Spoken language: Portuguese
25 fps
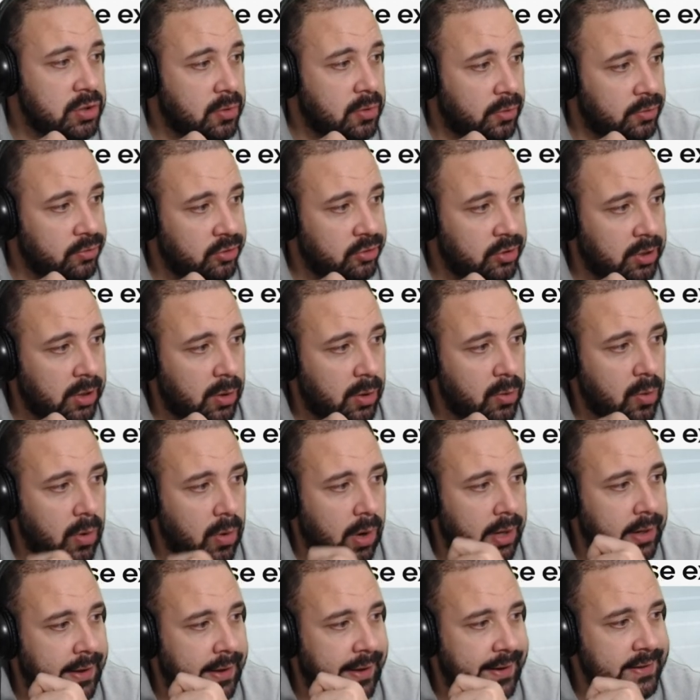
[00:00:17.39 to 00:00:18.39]
conseguiu com
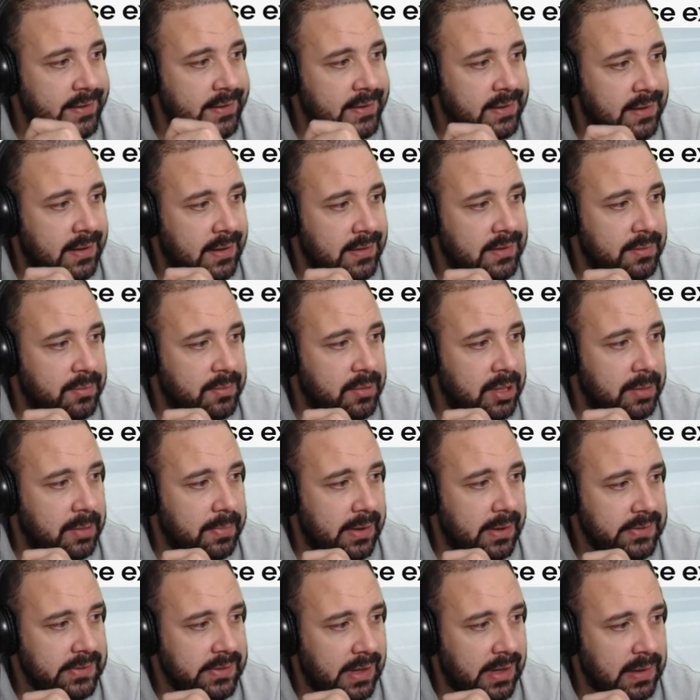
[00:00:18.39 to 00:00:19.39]
a análise da semana
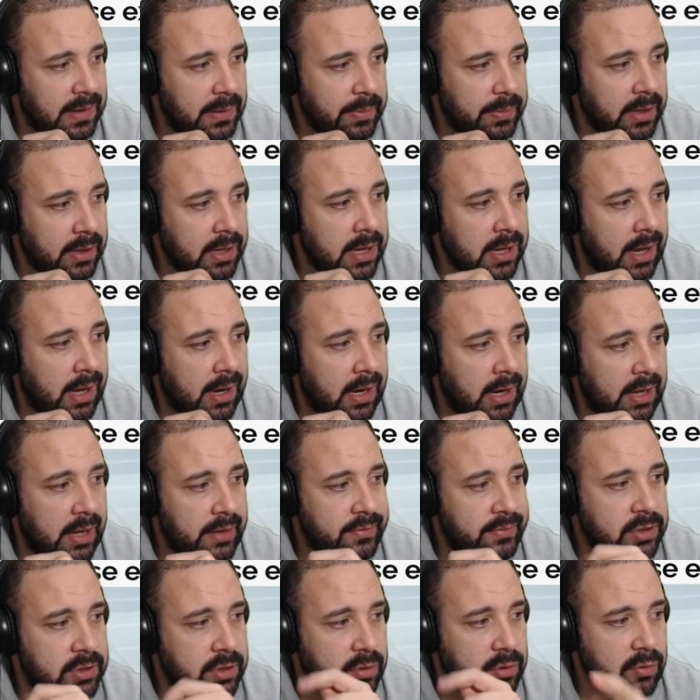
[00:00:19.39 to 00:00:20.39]
passada para que a
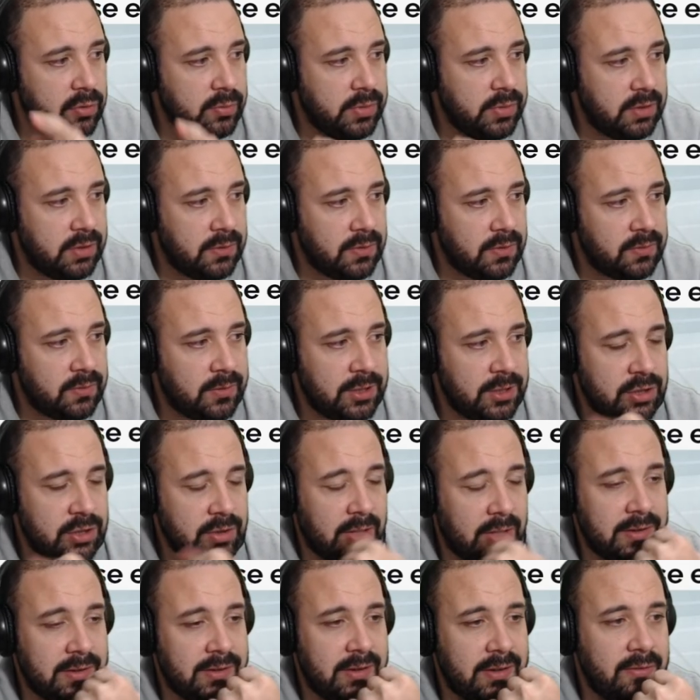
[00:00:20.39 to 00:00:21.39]
live de domingo às 20
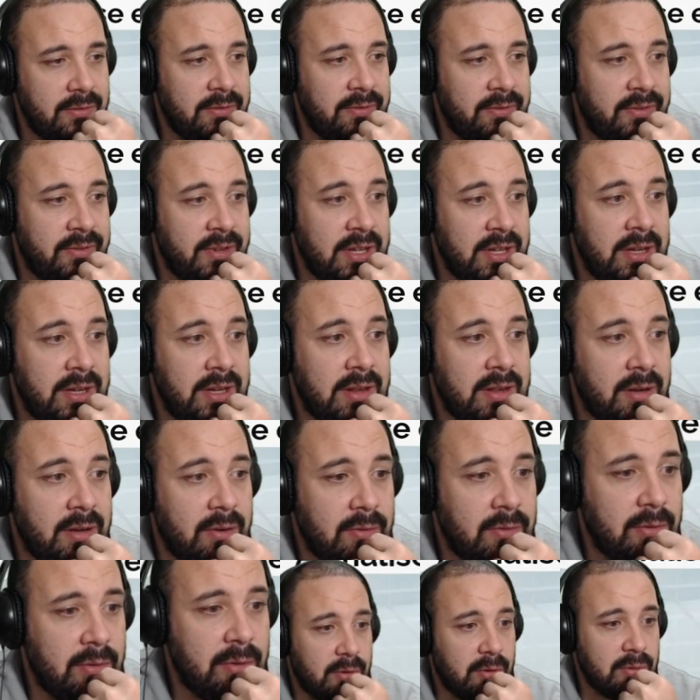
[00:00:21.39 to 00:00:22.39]
horas não fique
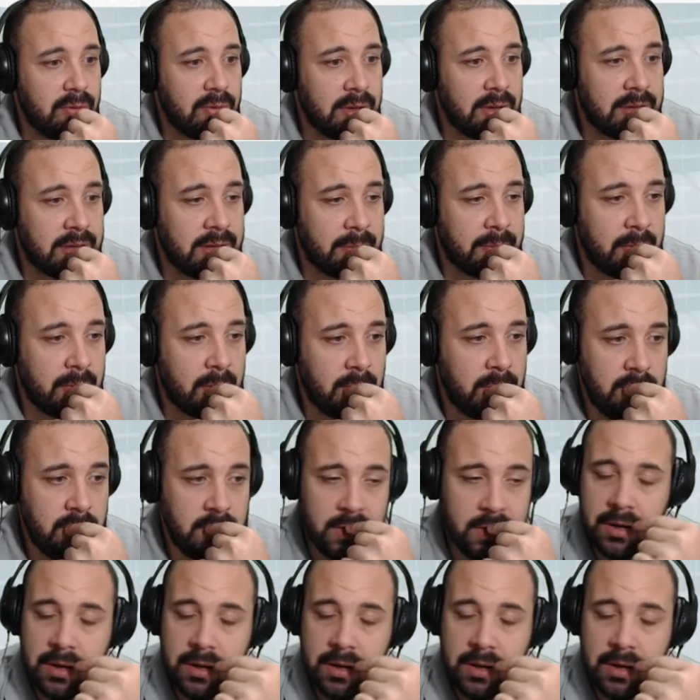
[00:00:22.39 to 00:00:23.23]
tão longa, tá bom?